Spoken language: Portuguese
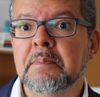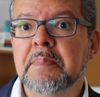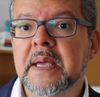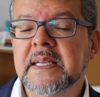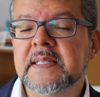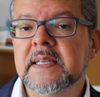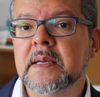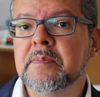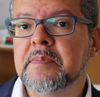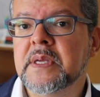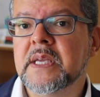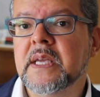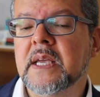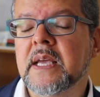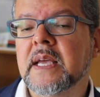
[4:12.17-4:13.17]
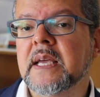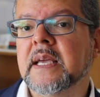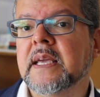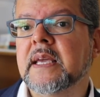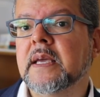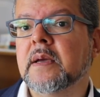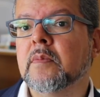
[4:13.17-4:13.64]
Percebi
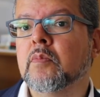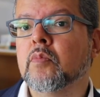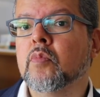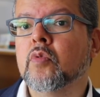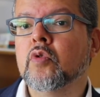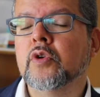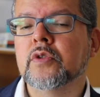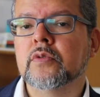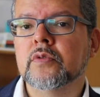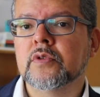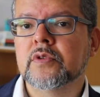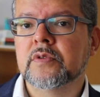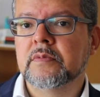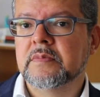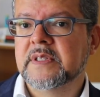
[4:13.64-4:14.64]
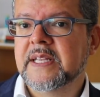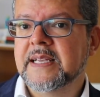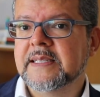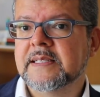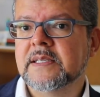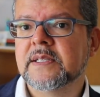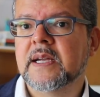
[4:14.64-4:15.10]
que muitos
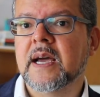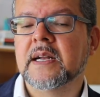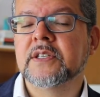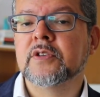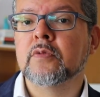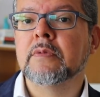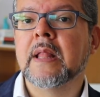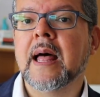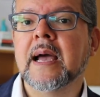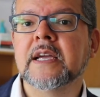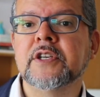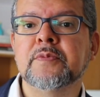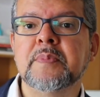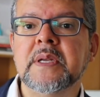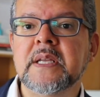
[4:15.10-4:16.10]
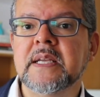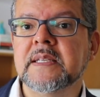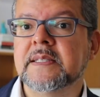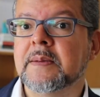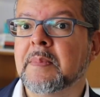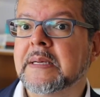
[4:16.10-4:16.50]
desses caras tinham larga experiência,